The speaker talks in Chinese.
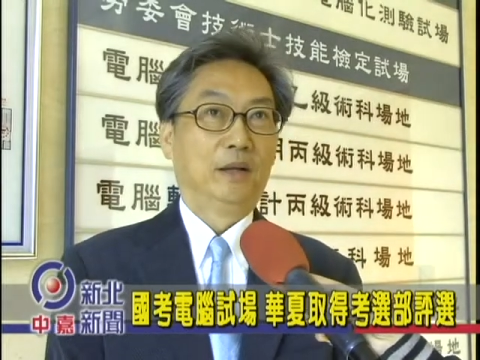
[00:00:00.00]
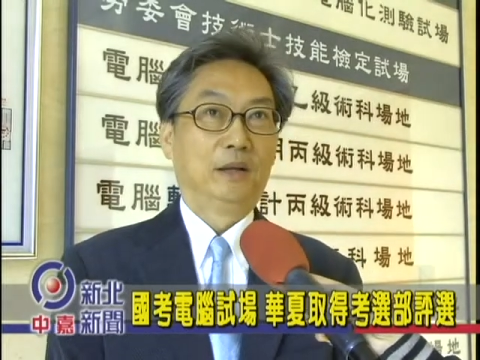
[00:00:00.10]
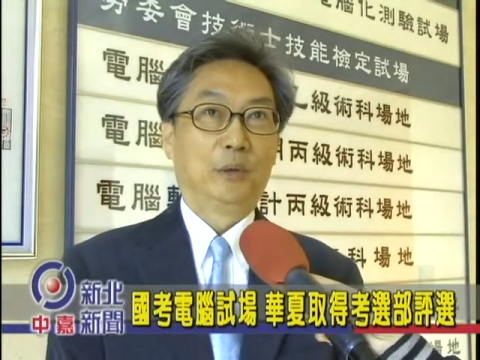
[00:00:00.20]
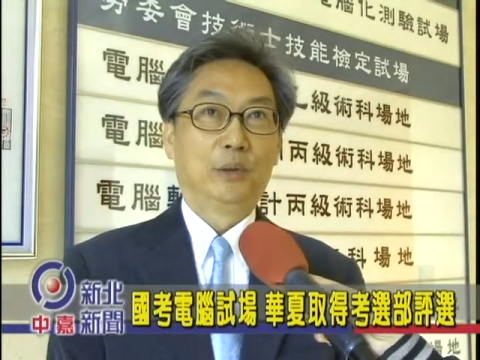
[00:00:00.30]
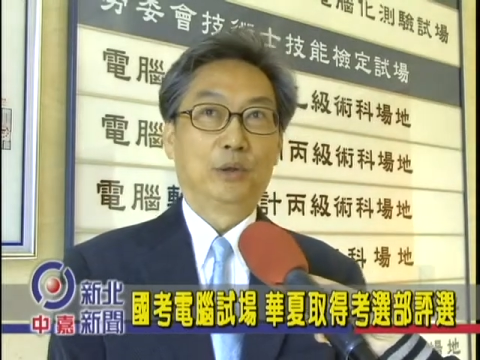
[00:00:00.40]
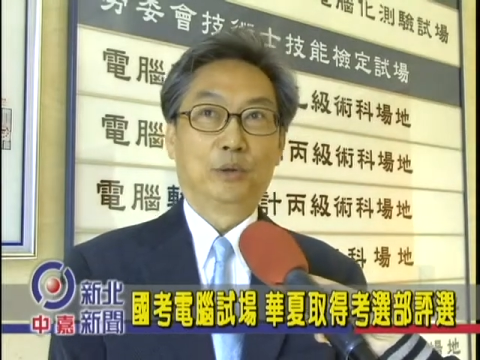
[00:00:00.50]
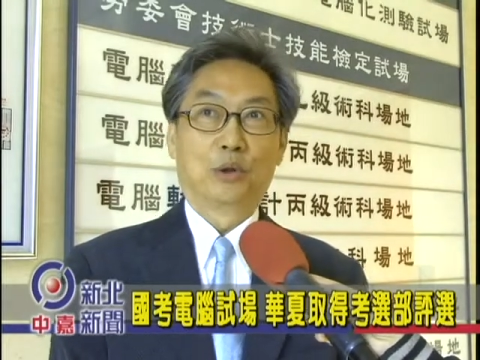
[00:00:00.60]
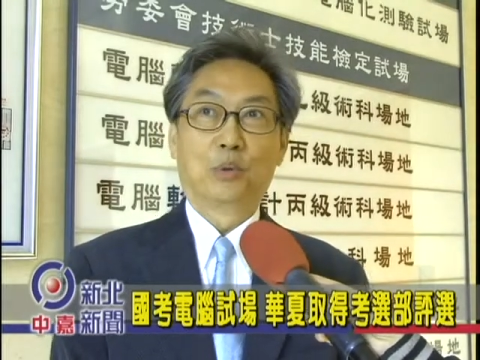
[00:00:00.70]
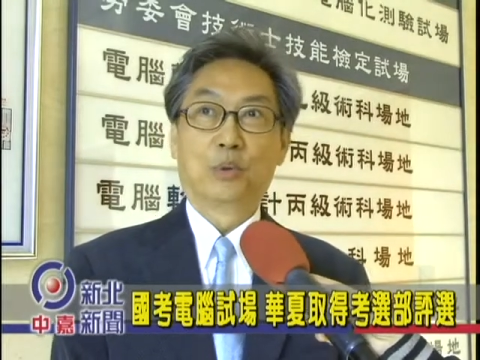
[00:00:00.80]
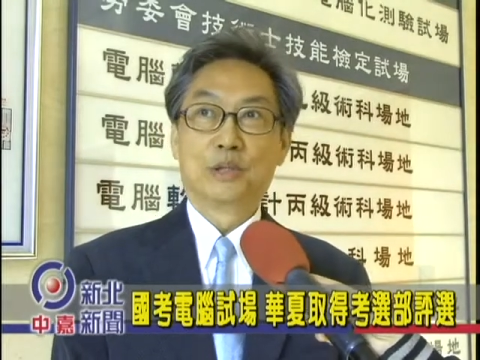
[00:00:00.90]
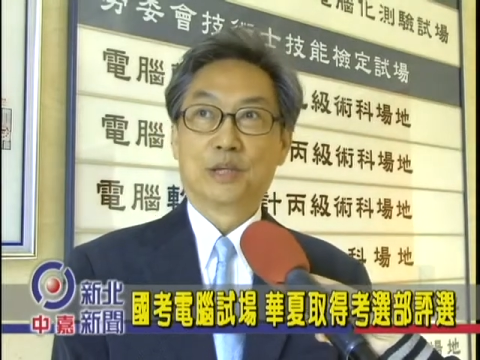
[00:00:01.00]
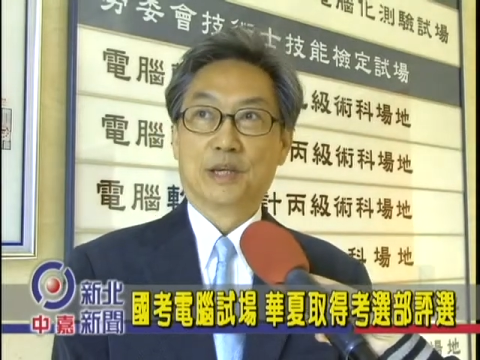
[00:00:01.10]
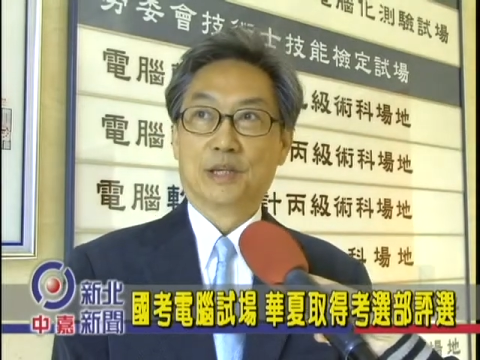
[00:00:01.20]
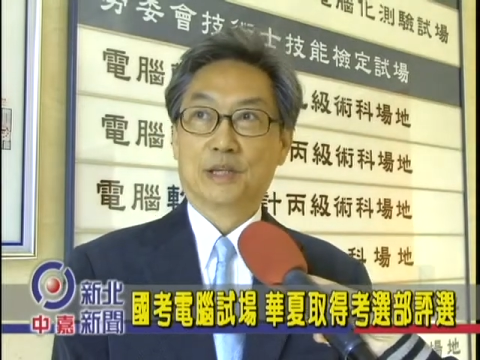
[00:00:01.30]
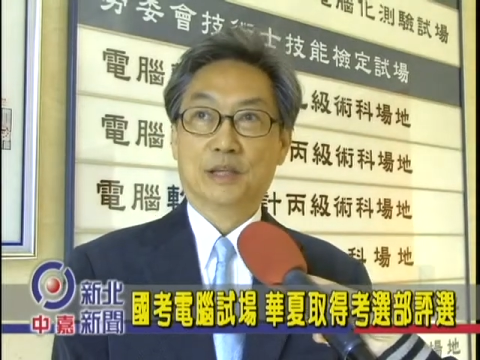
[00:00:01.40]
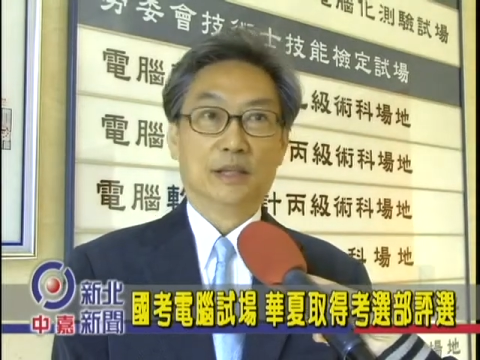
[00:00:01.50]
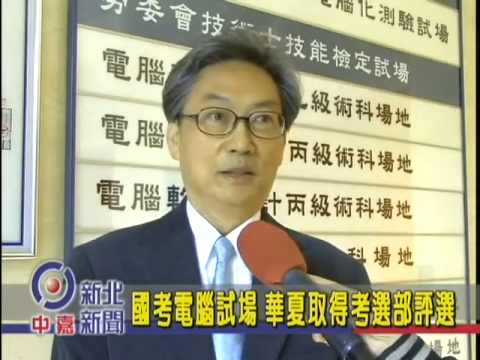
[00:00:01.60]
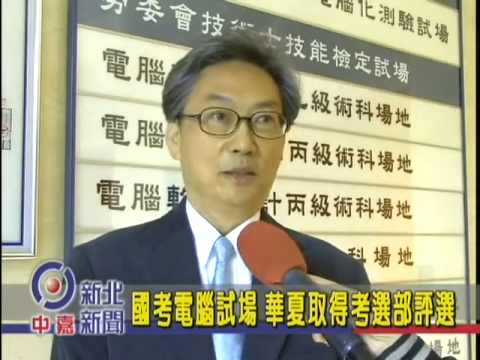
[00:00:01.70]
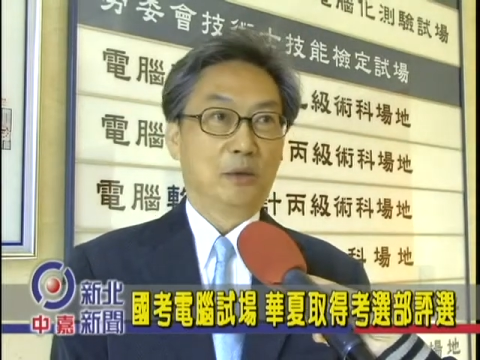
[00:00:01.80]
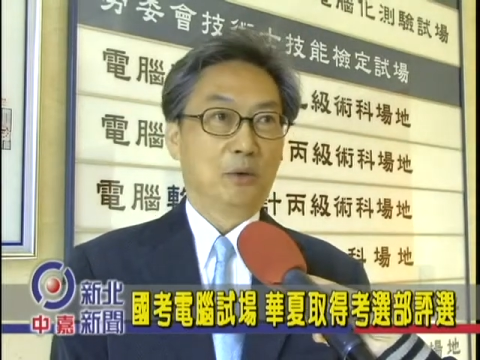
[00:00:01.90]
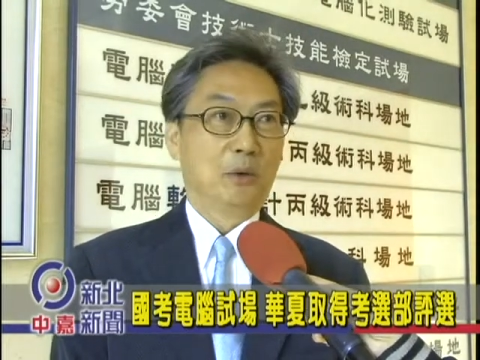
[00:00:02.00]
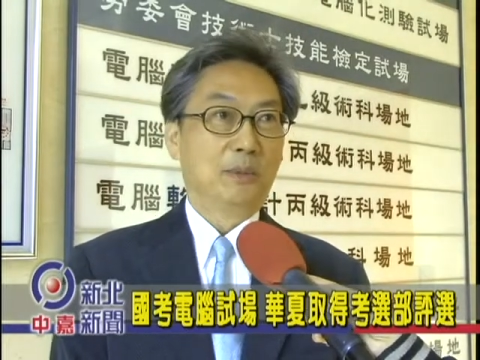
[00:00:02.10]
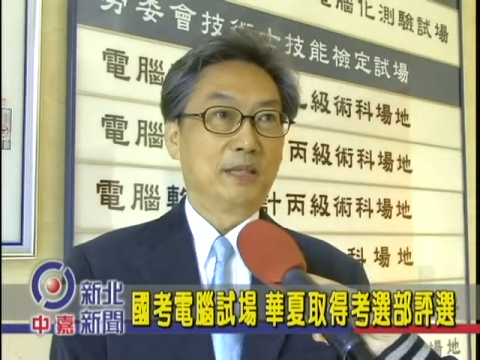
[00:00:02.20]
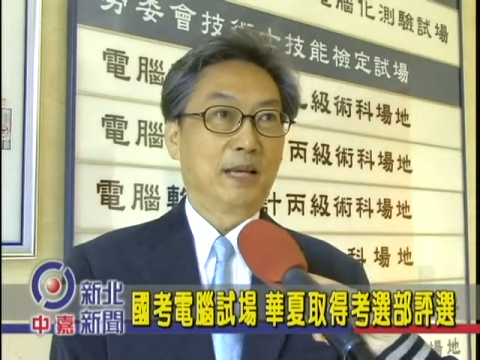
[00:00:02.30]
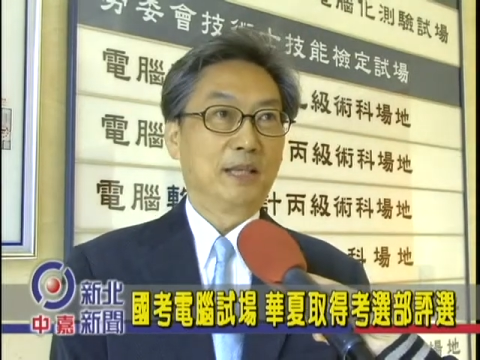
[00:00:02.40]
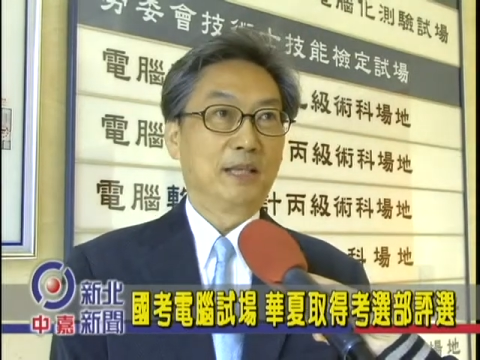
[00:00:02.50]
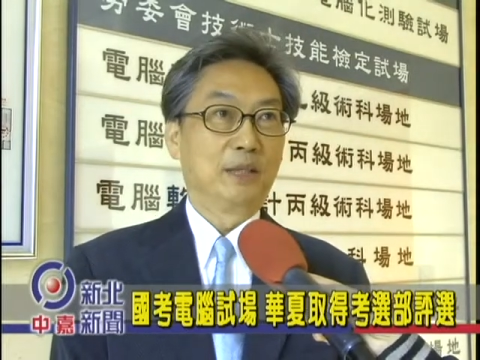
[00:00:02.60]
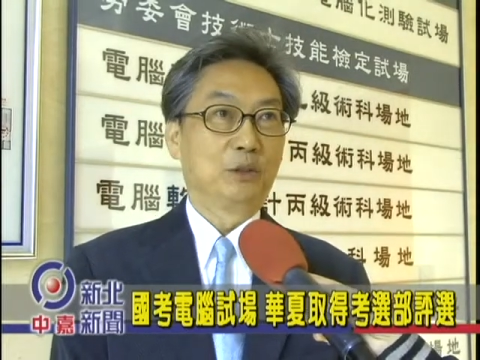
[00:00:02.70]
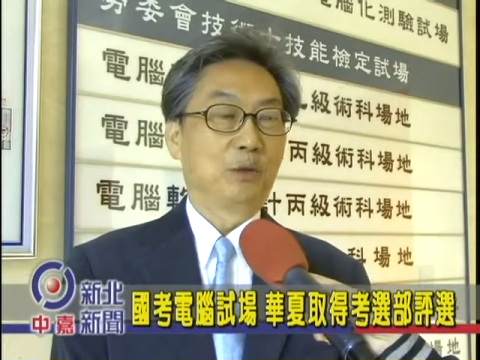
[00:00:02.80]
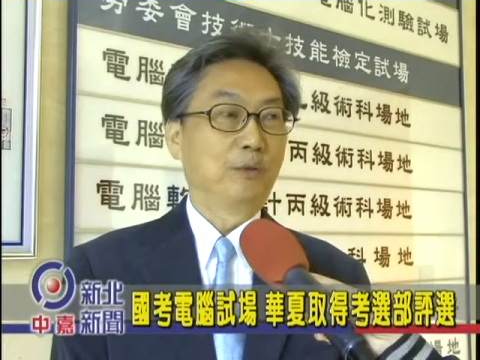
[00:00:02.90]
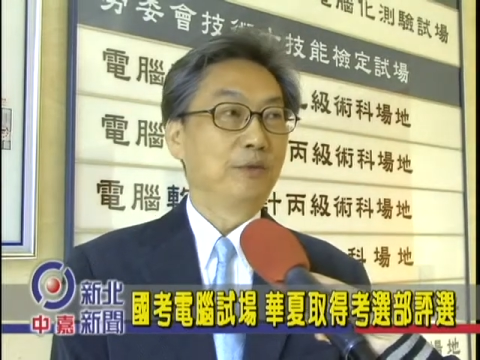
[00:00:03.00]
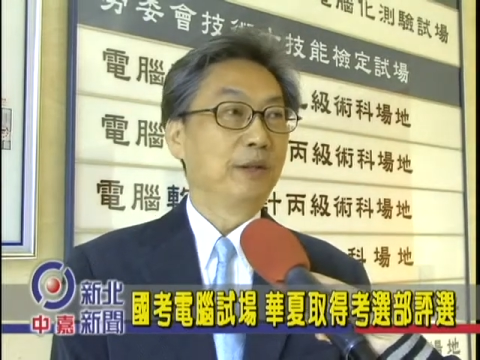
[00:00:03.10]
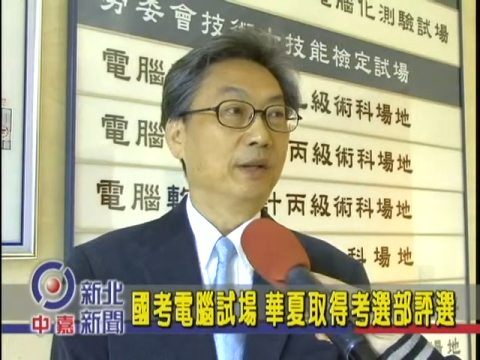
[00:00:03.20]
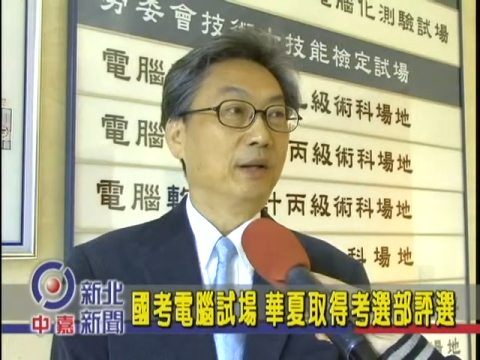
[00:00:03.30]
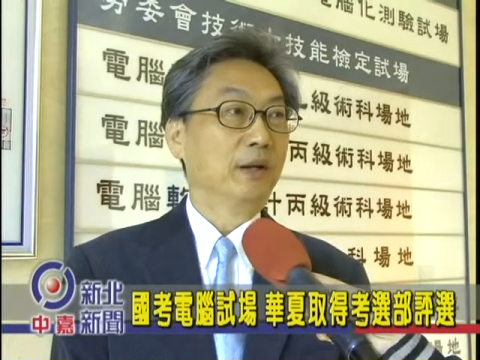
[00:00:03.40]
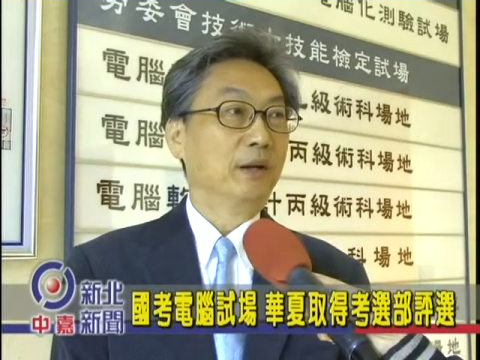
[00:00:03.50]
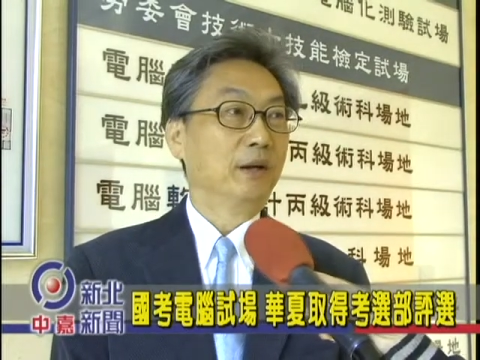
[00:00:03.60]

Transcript: 那唯有透过整合，我们才可以充分的